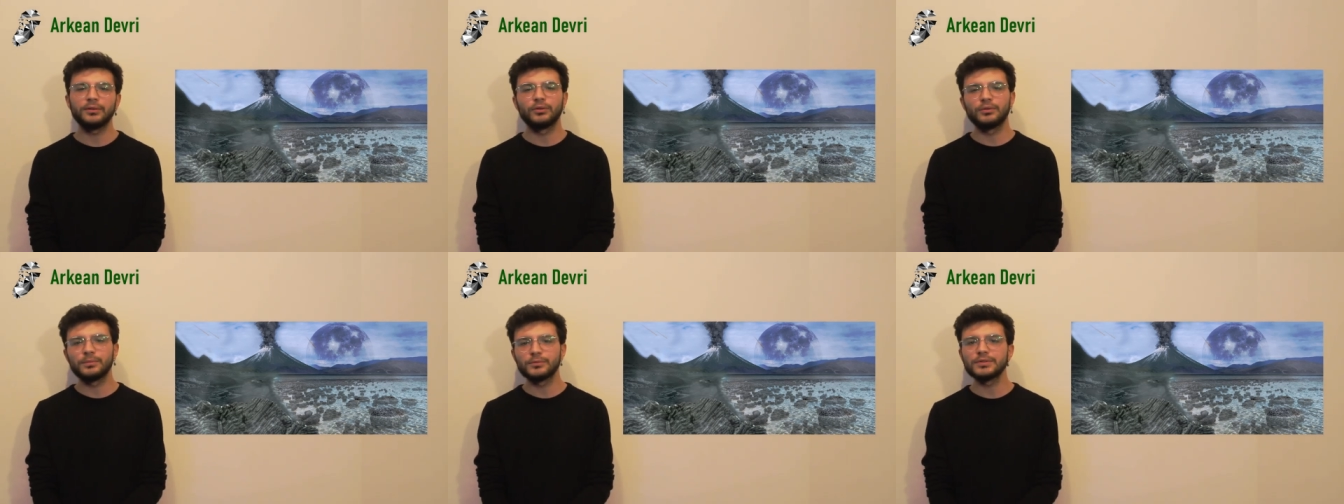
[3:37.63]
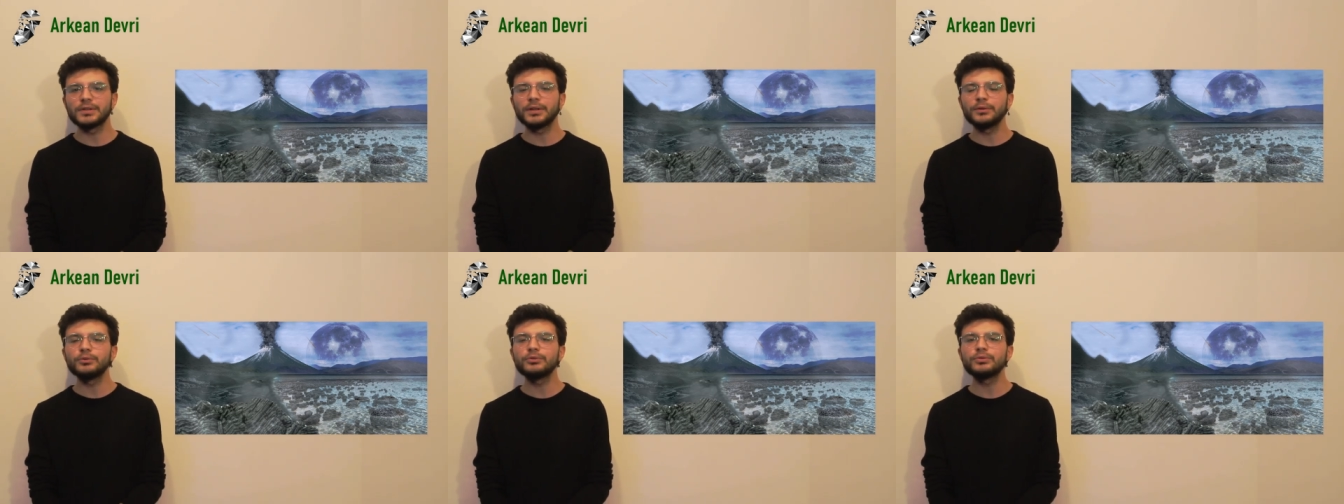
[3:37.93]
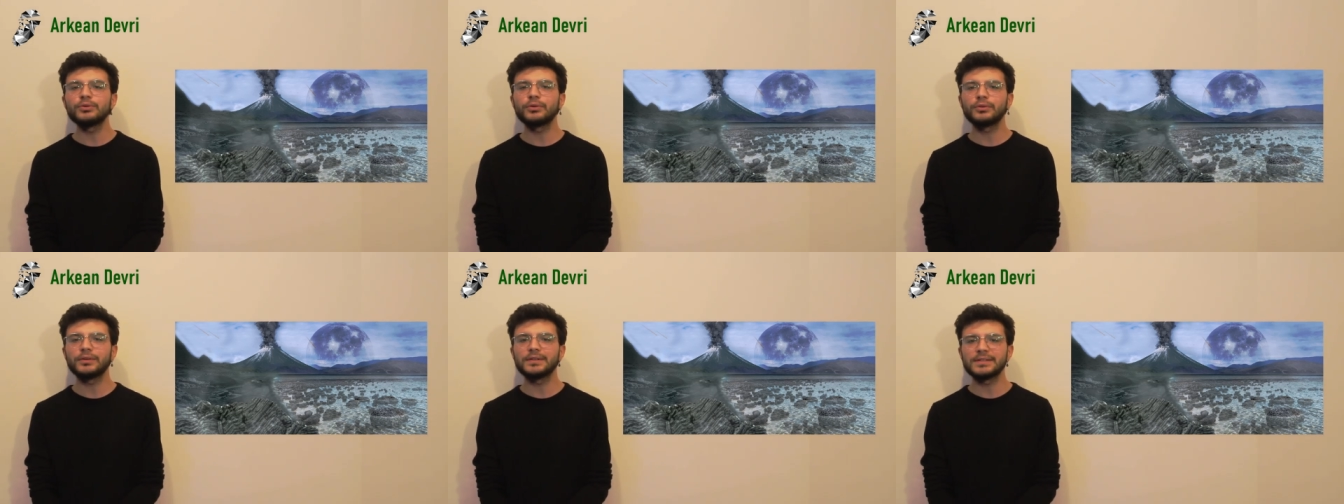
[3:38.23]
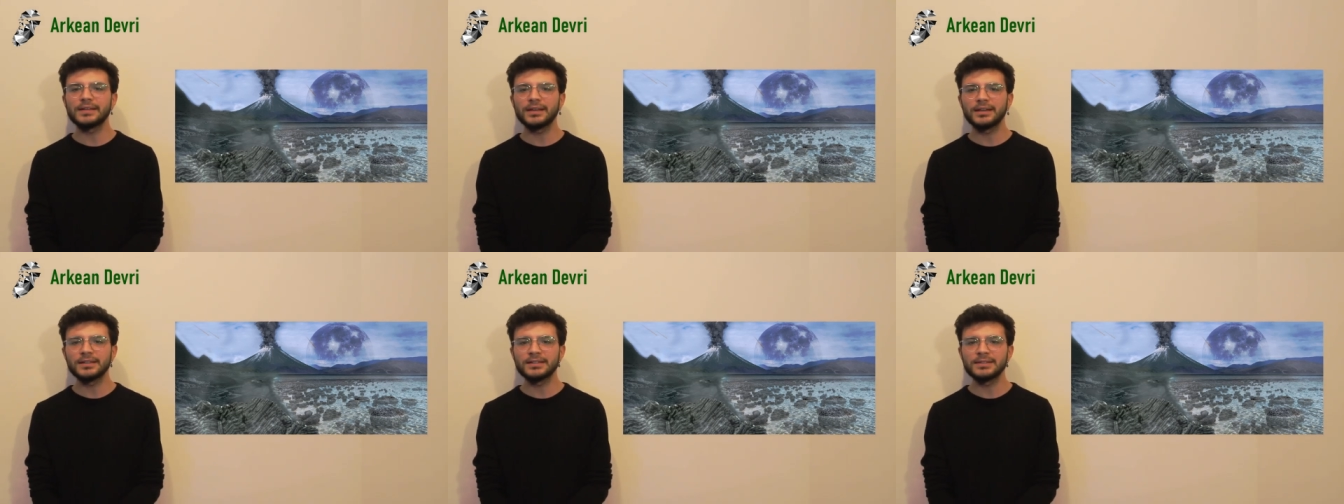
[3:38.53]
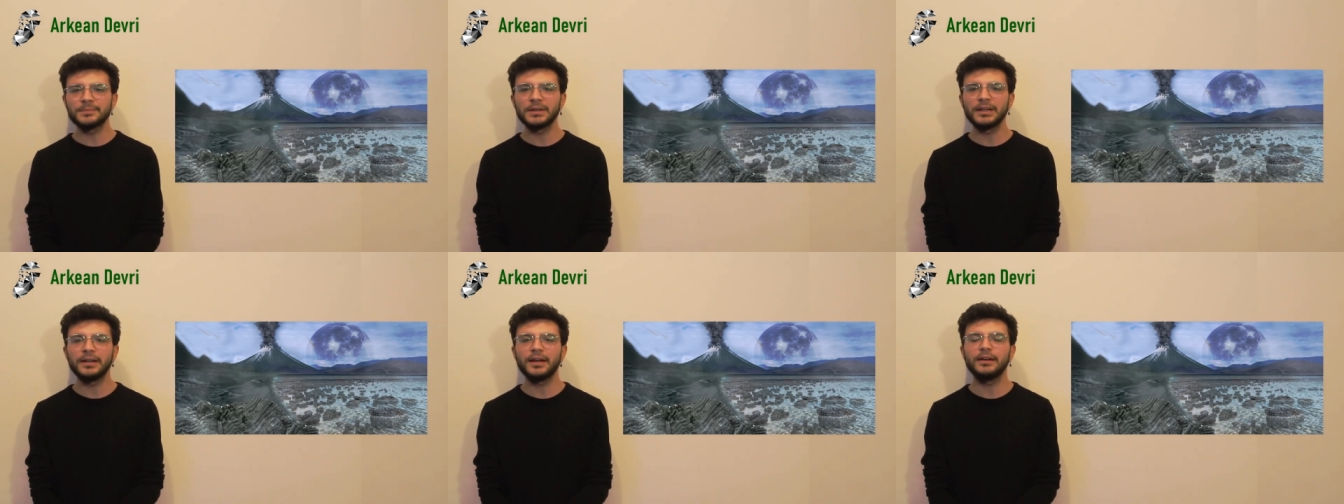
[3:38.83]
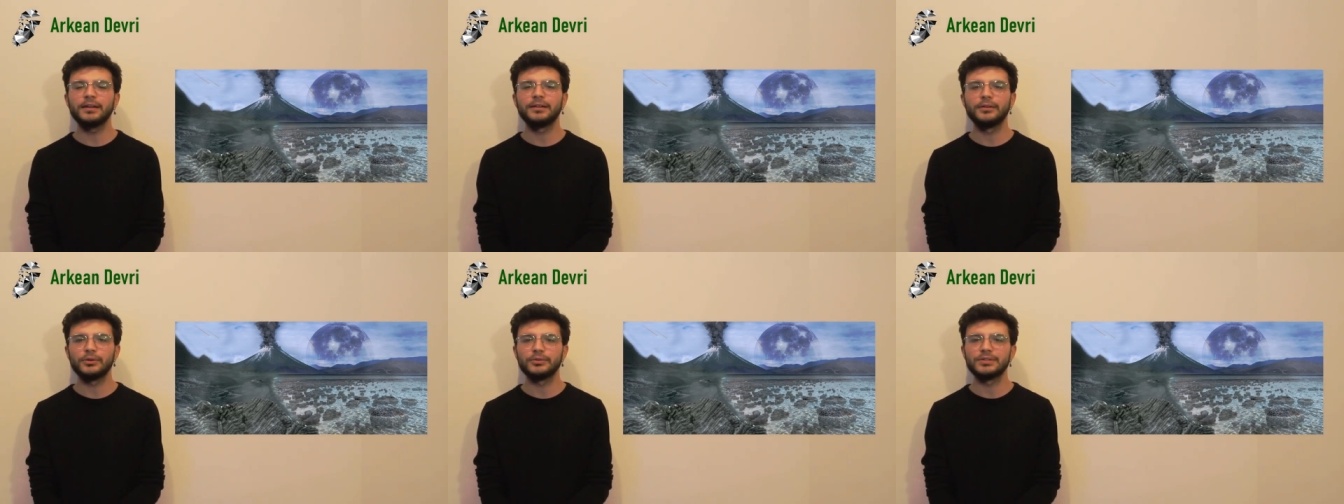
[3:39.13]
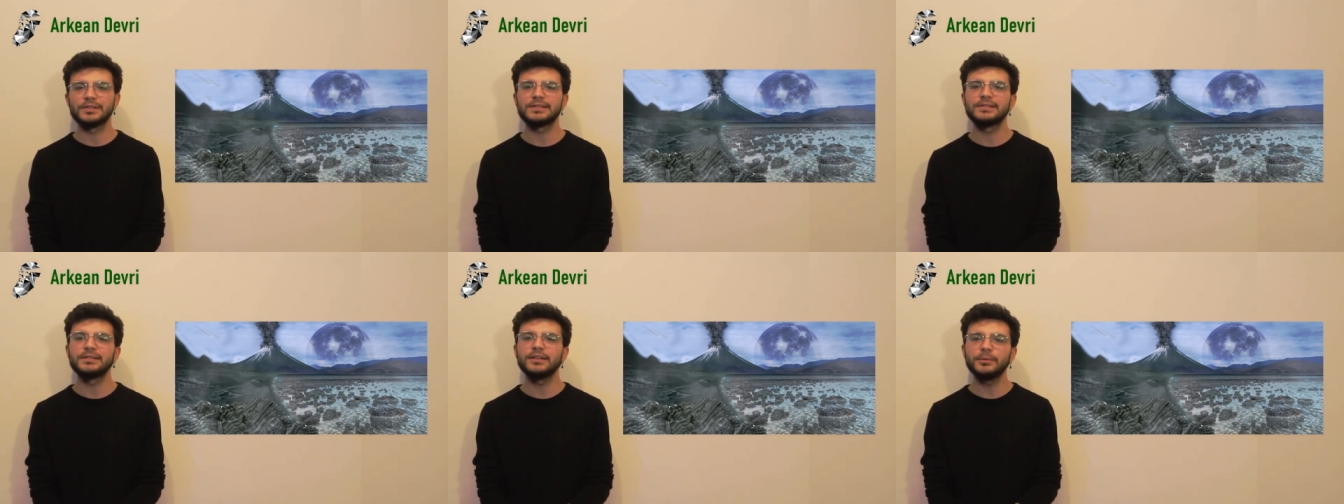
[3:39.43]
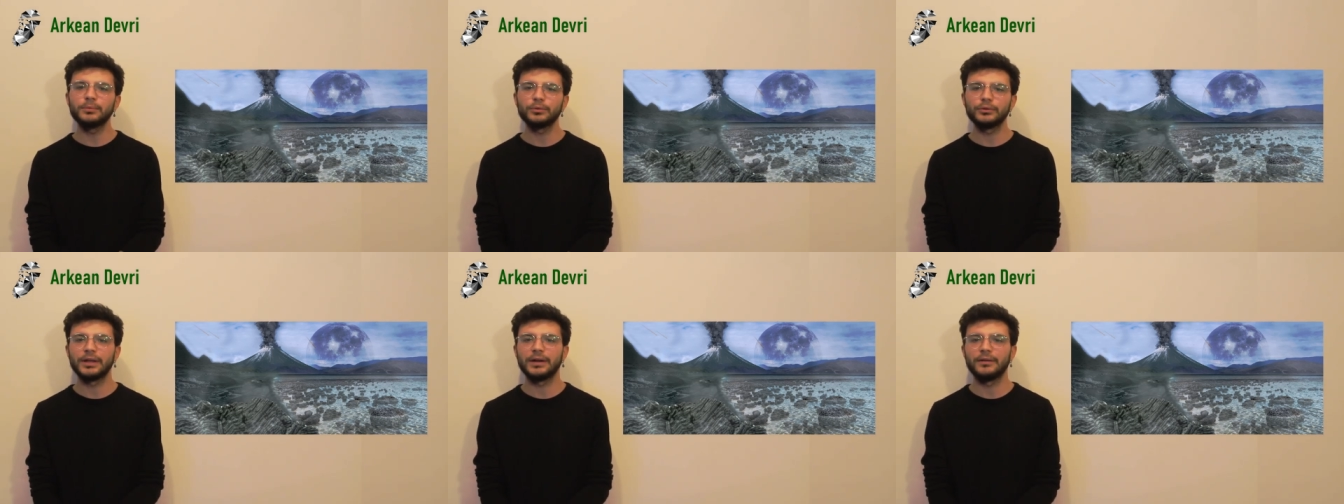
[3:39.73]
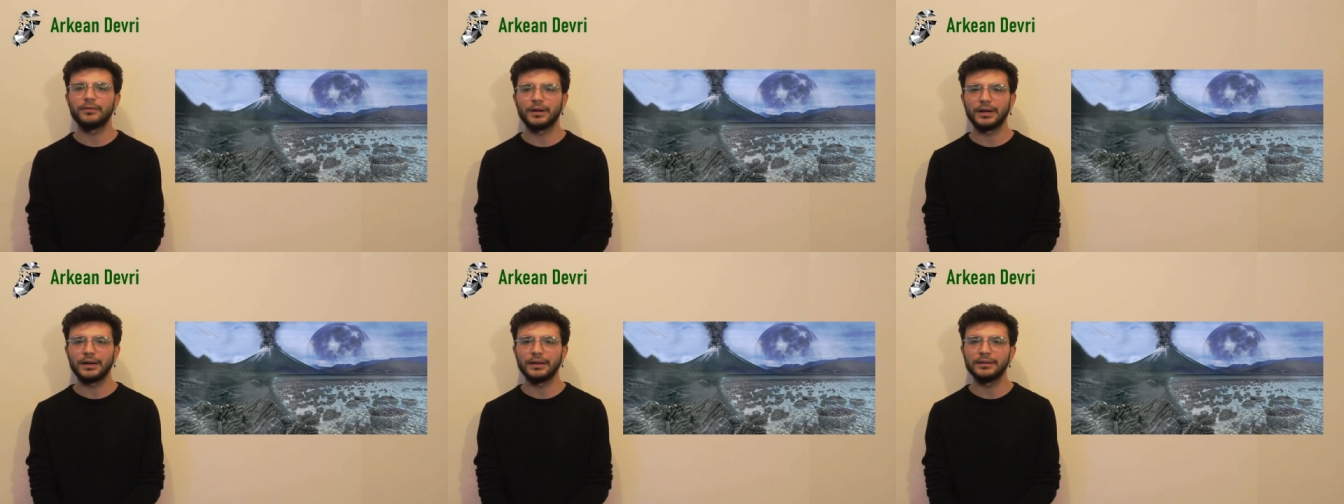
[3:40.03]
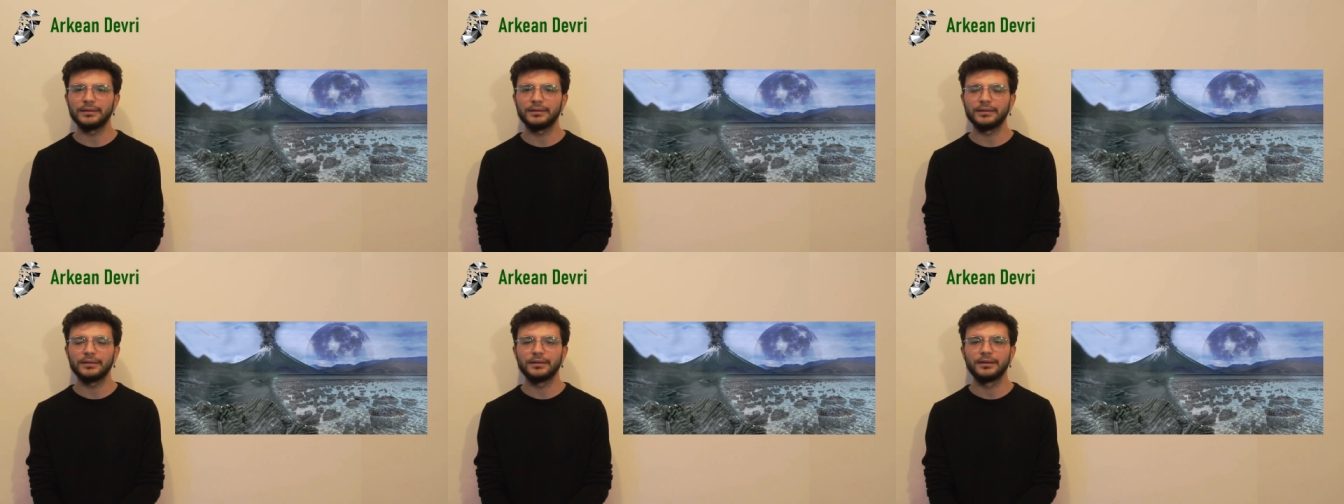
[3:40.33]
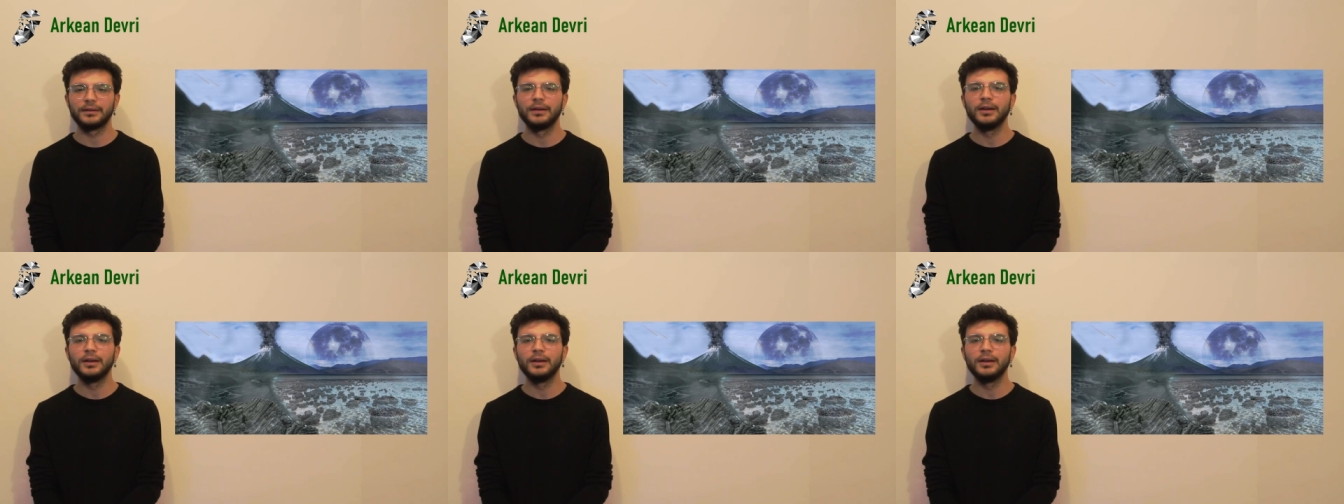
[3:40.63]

günümüzden 3.8 milyar yıl öncesinde bu devre aittir.